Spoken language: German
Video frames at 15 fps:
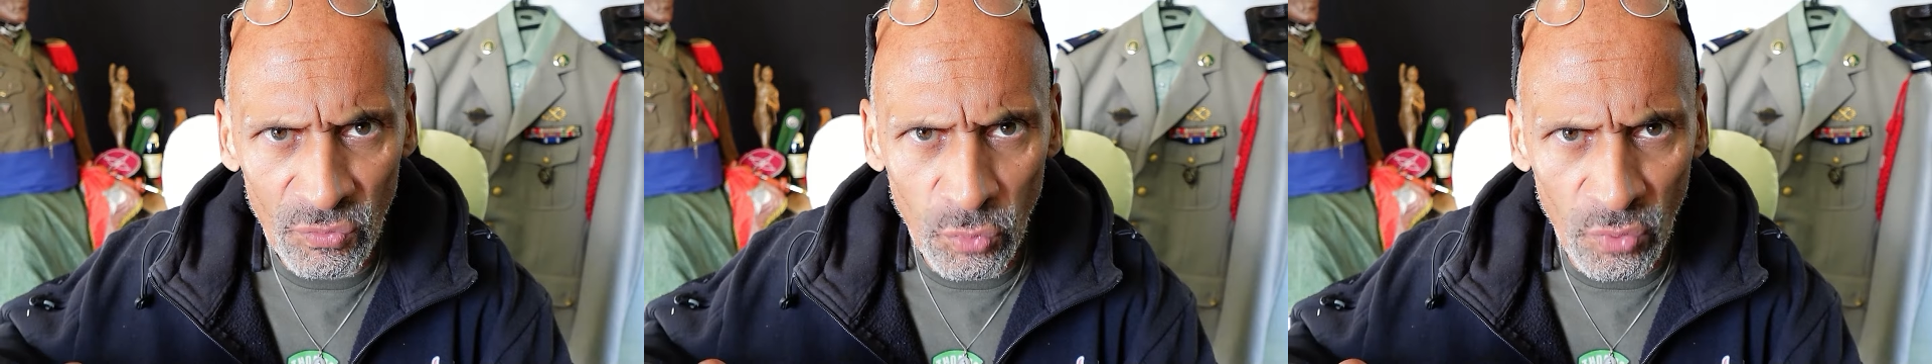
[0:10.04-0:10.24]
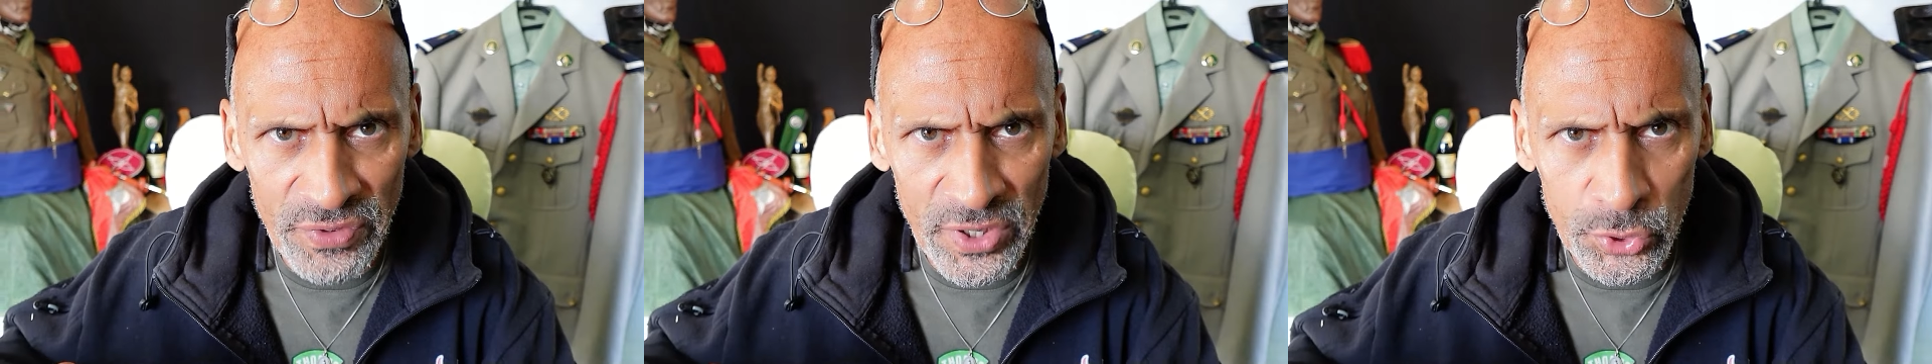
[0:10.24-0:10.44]

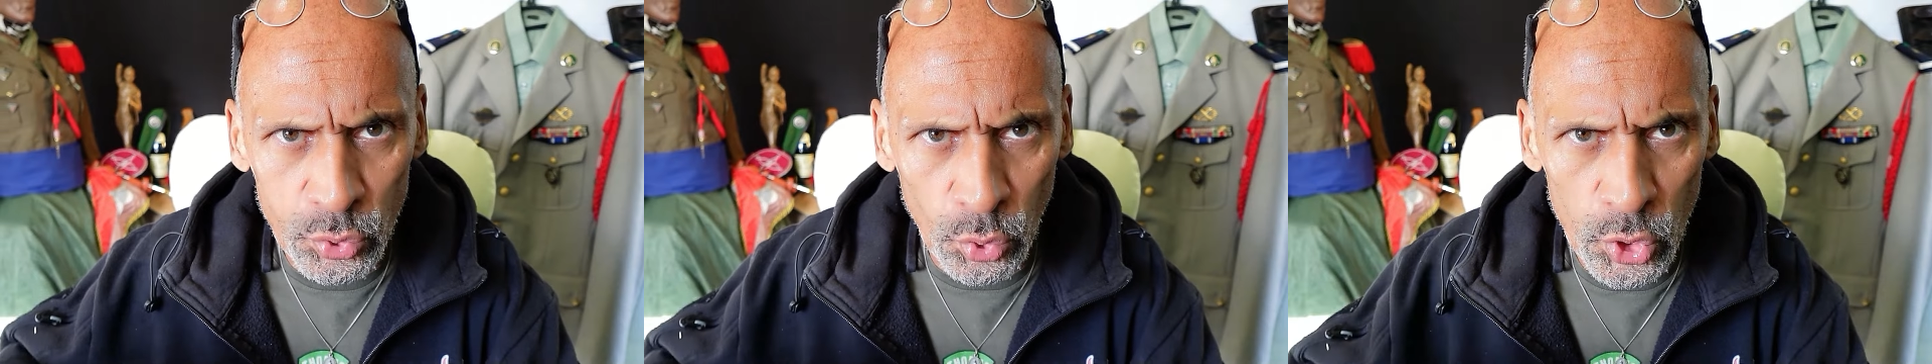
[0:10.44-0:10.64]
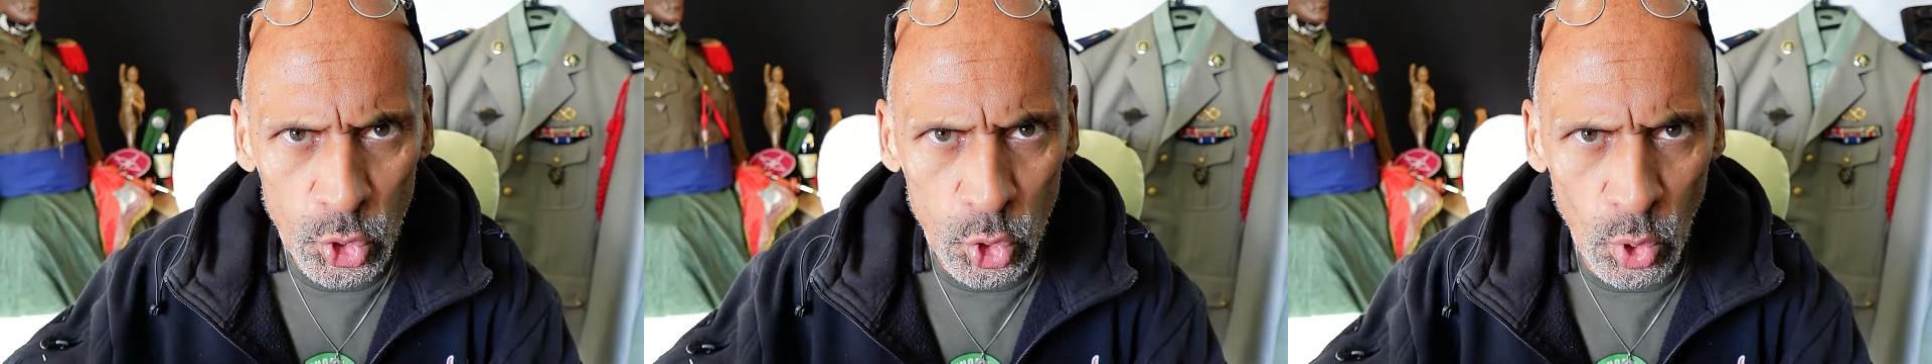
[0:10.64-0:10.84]
wo wir
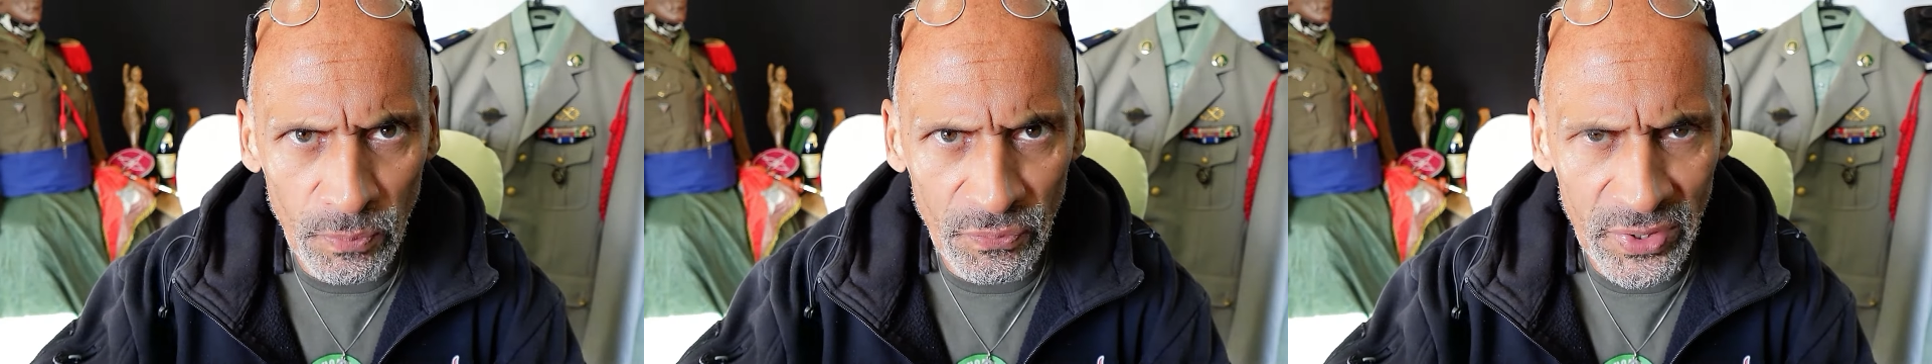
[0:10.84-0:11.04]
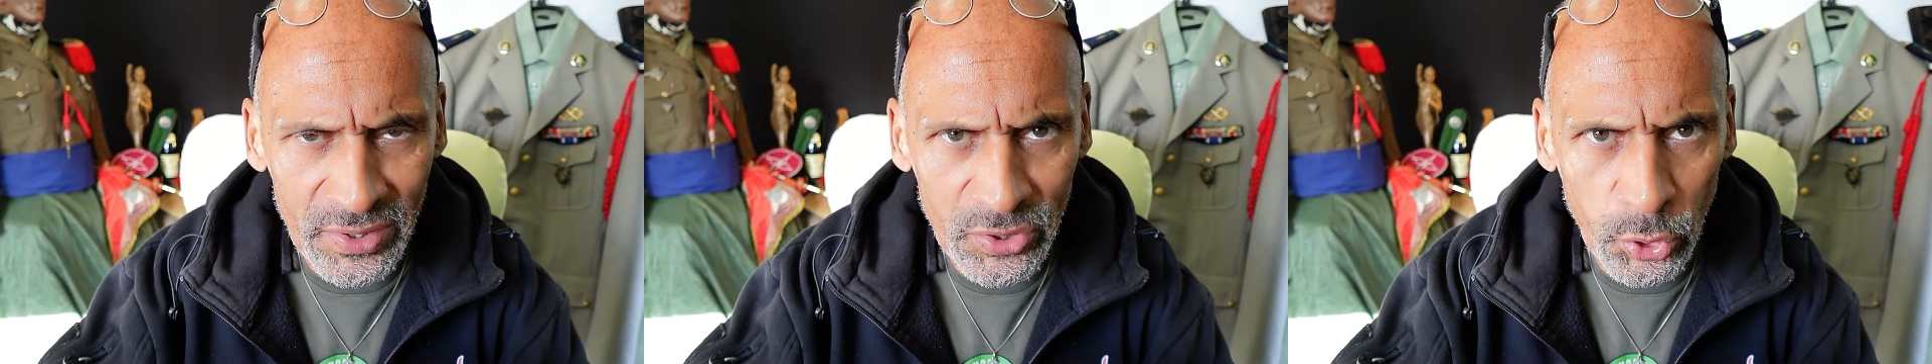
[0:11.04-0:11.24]

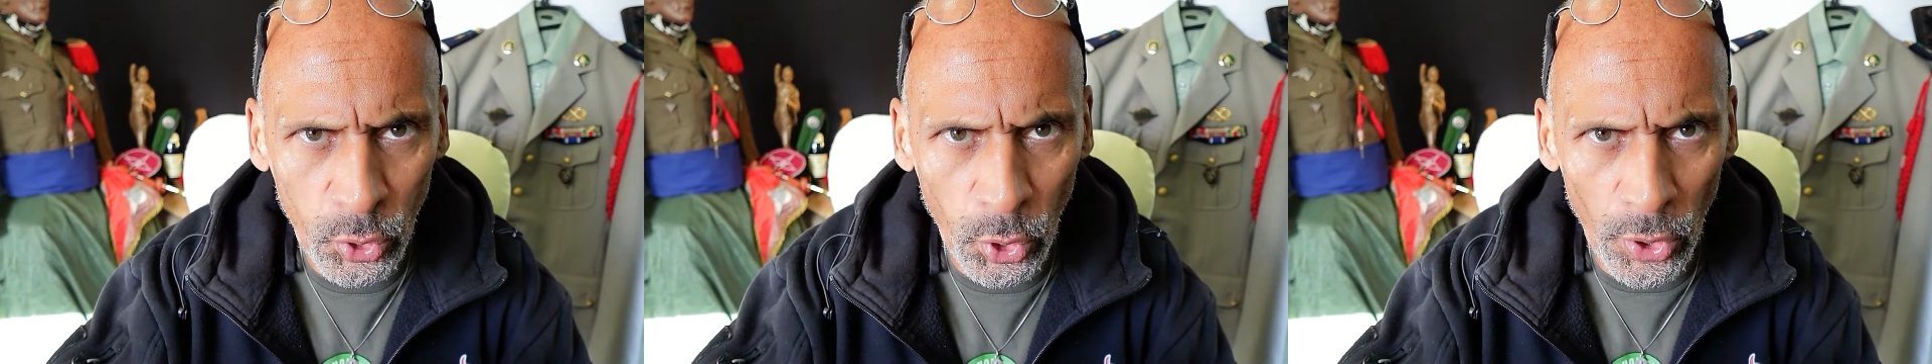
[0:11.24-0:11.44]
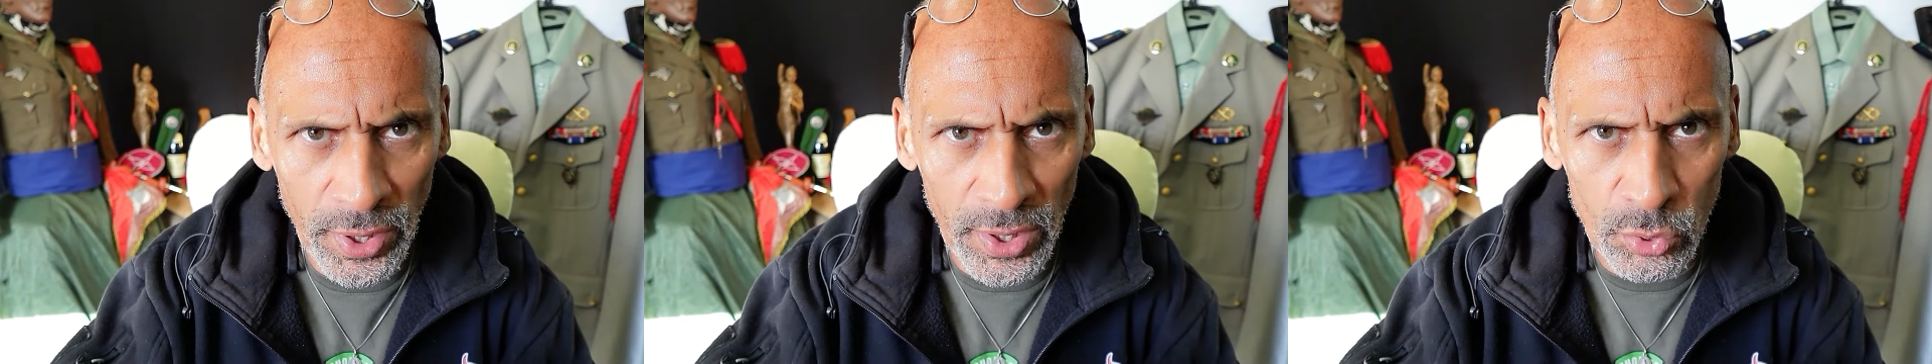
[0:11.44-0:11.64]
durchschlüpfen
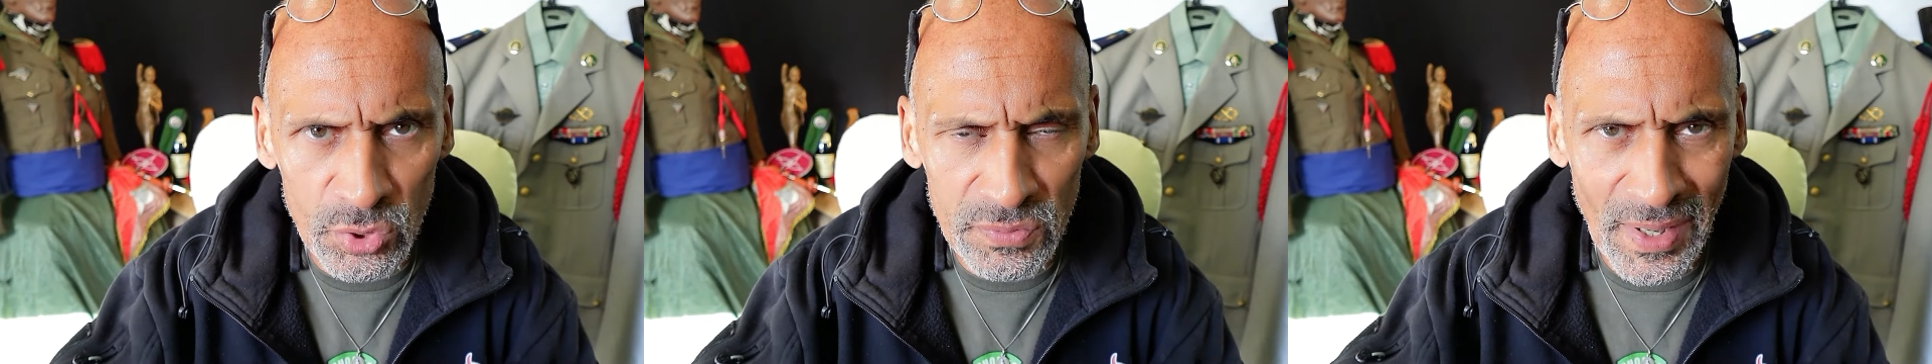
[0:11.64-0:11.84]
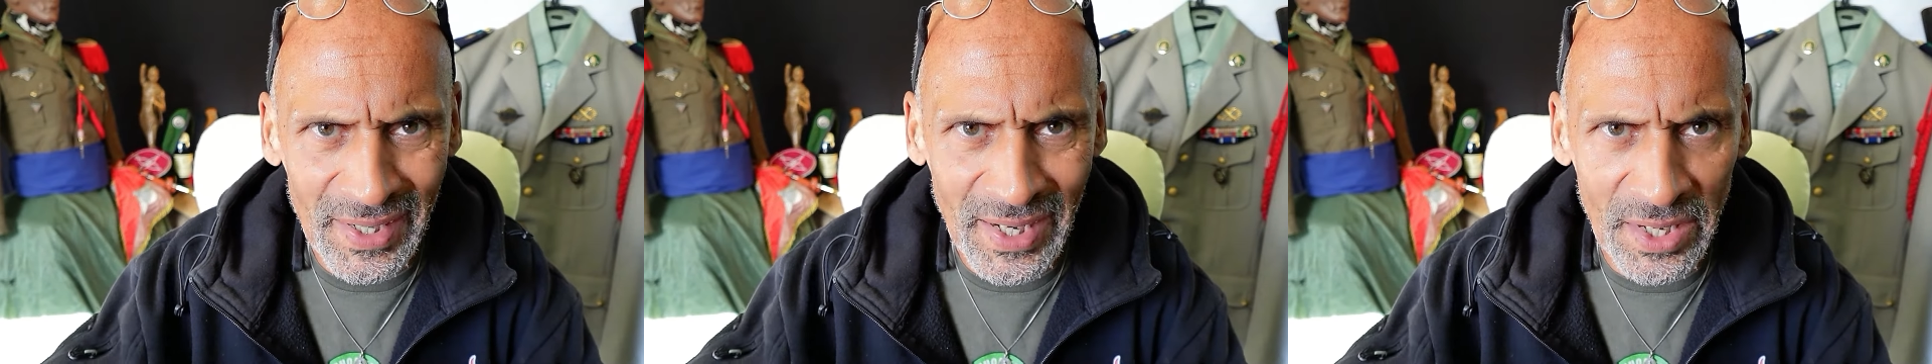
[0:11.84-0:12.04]
können und
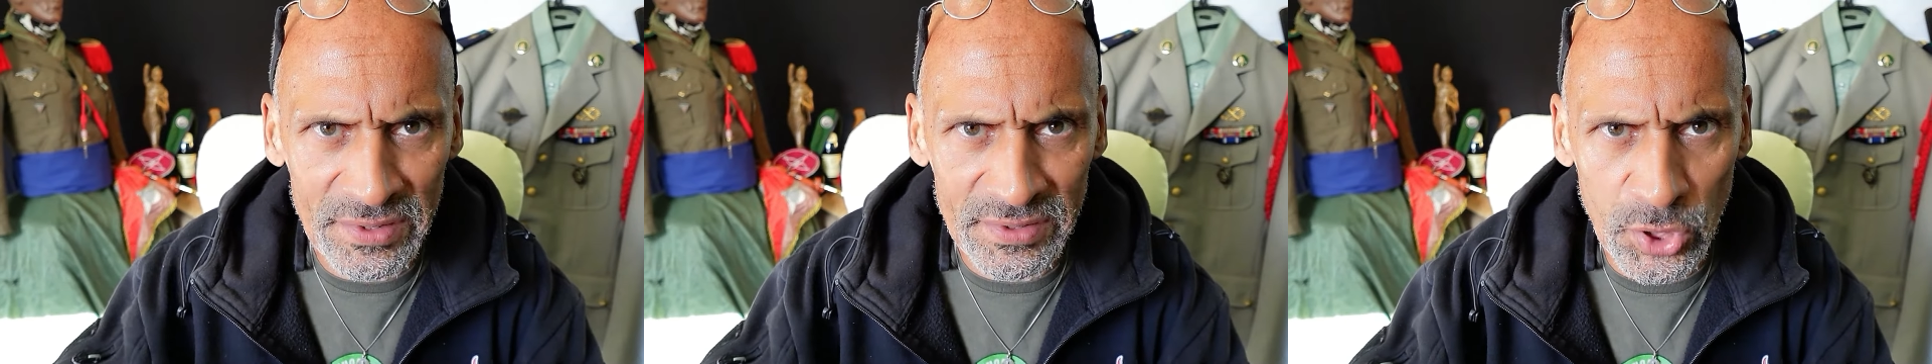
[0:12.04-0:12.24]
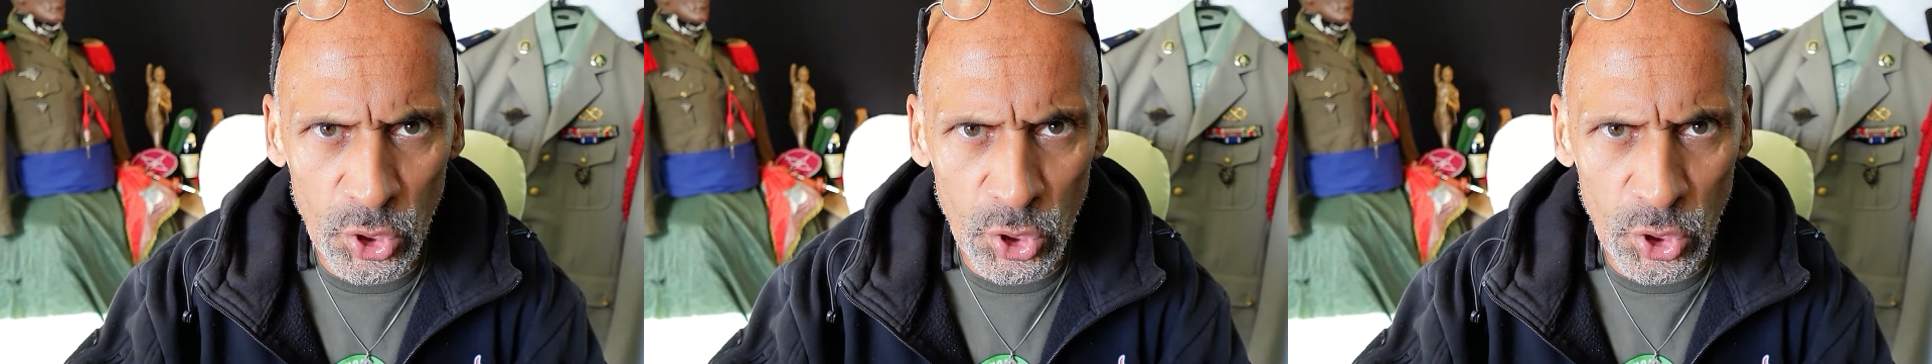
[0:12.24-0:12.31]
zwar ganz